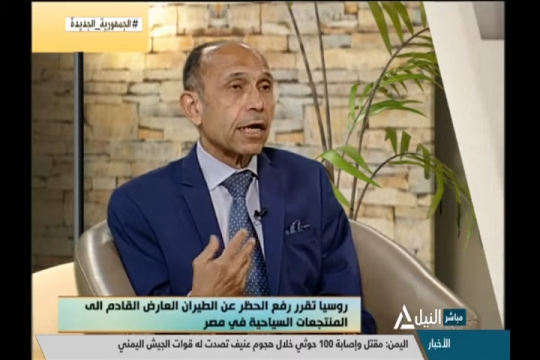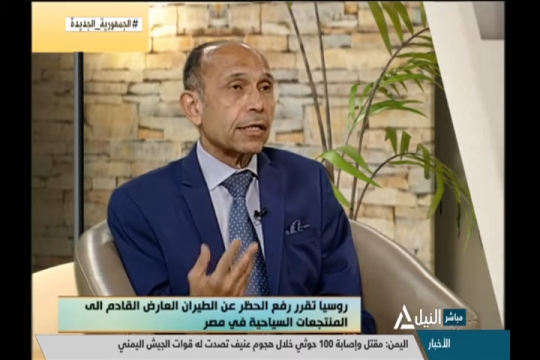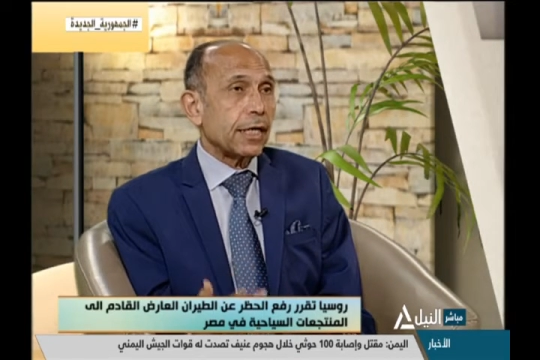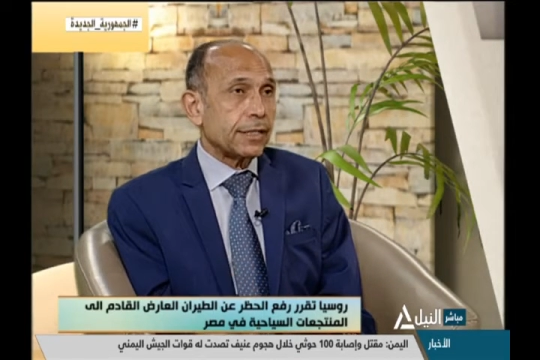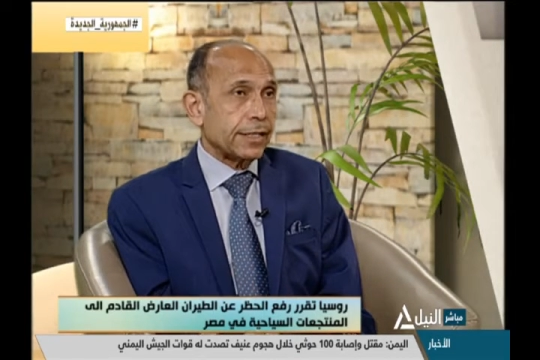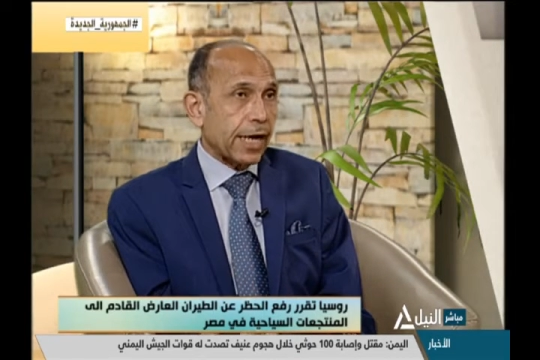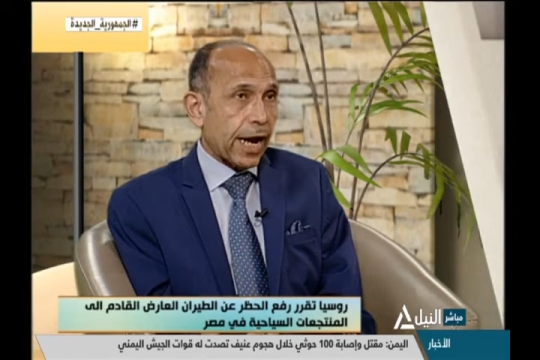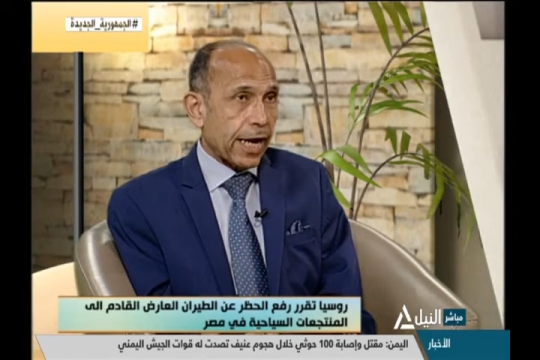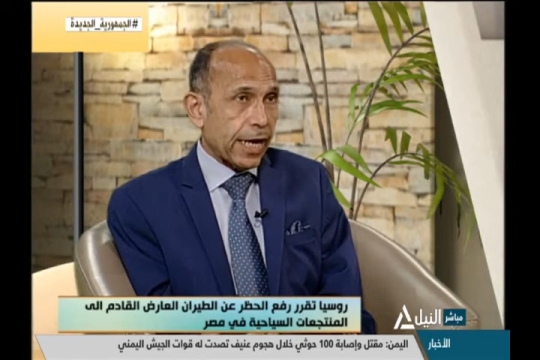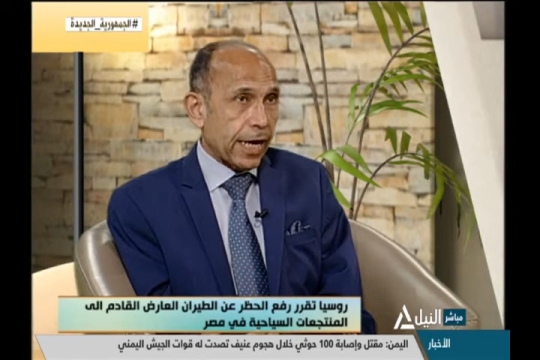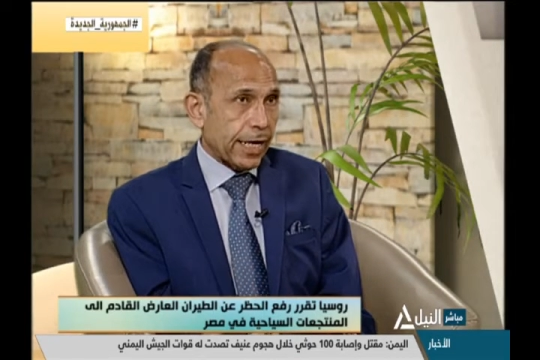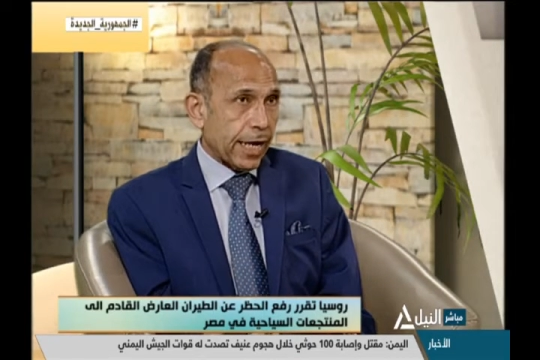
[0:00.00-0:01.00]

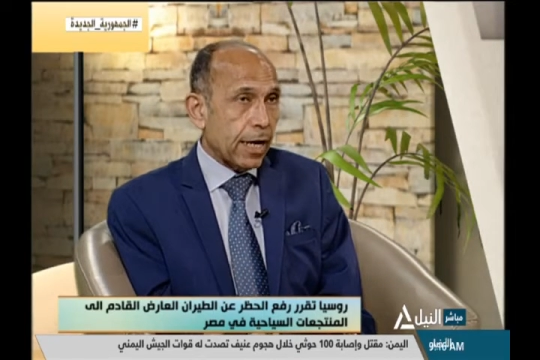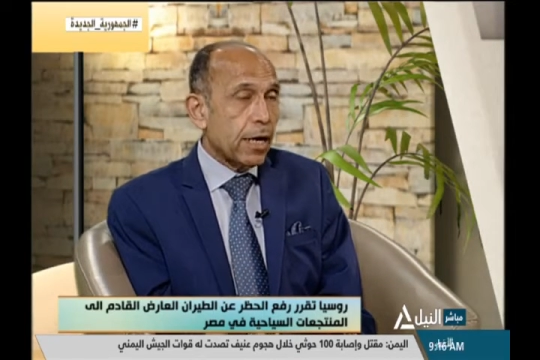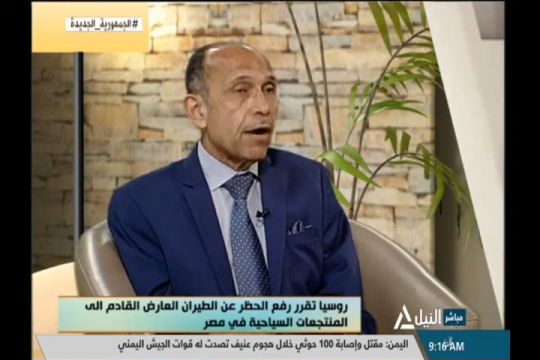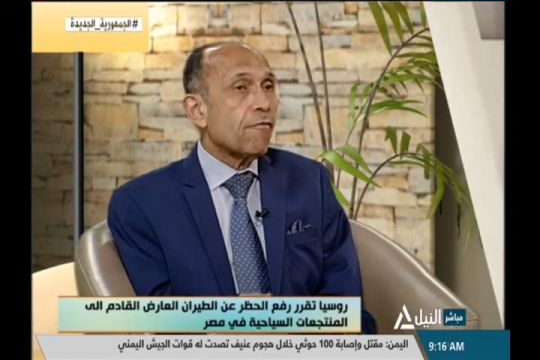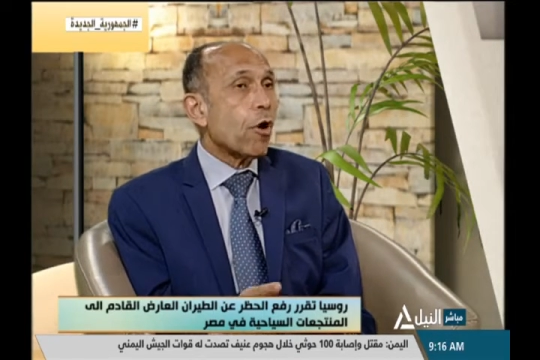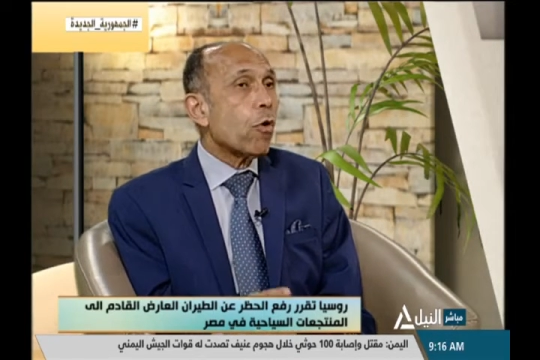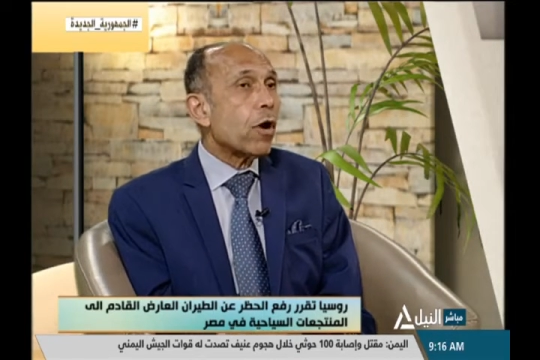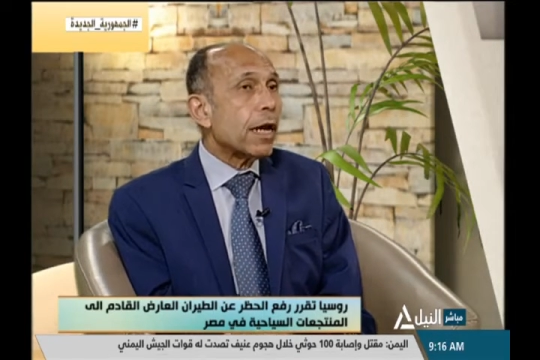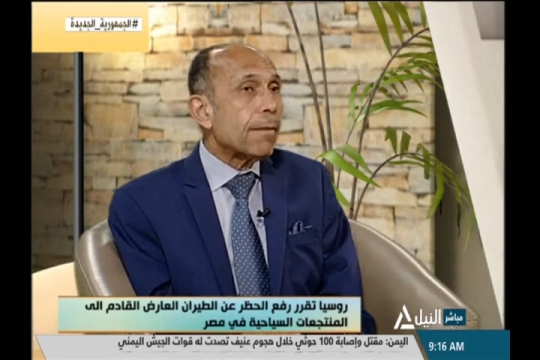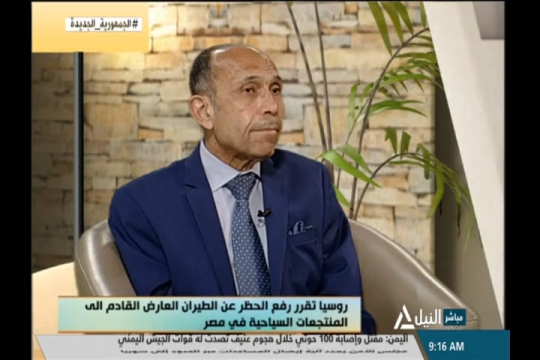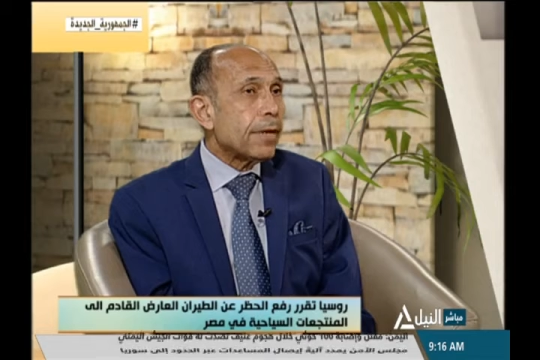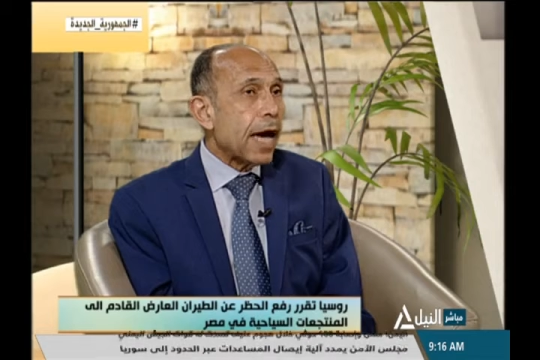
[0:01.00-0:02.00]
السياحية ليها فهو
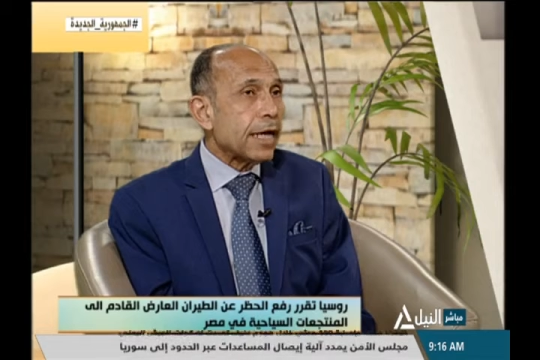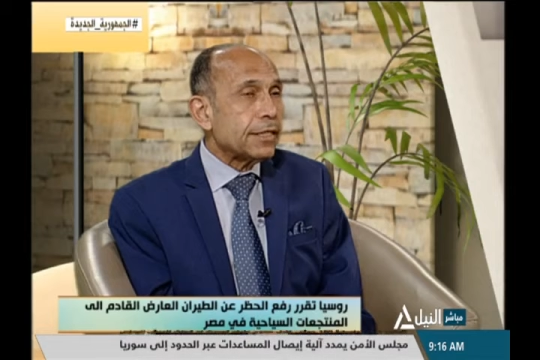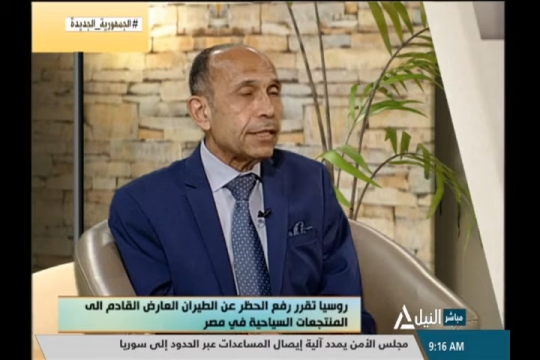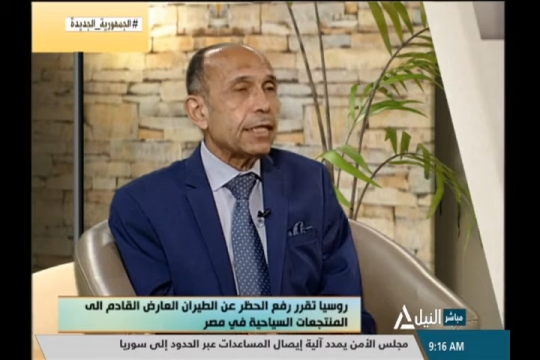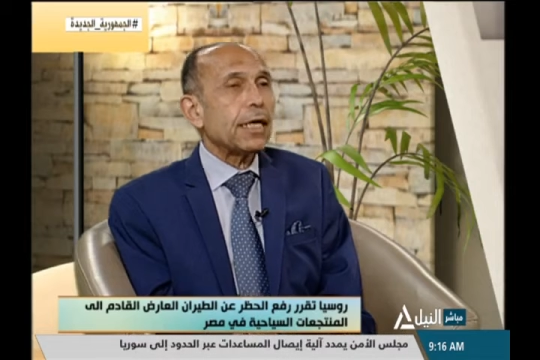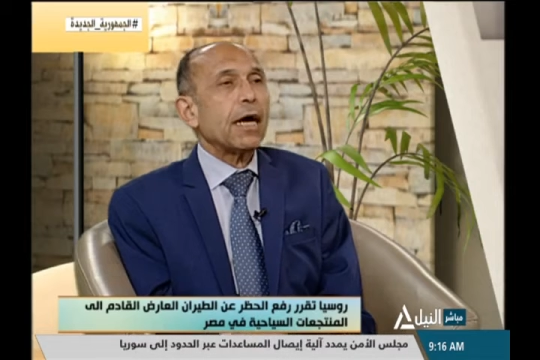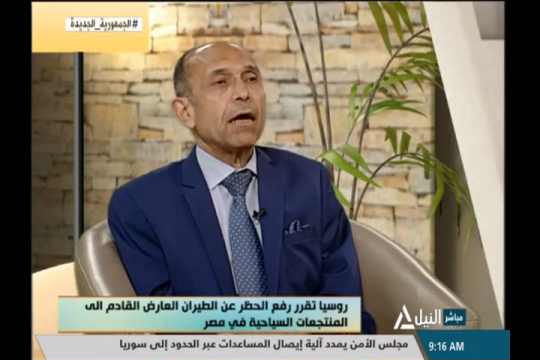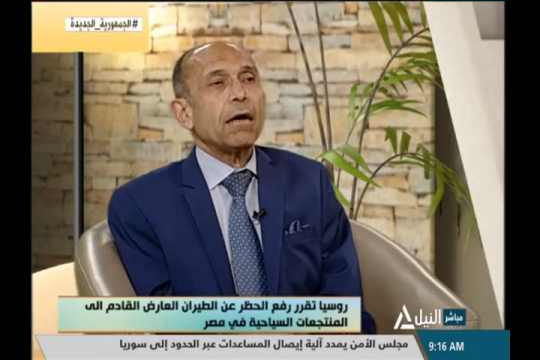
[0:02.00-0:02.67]
لم يأتي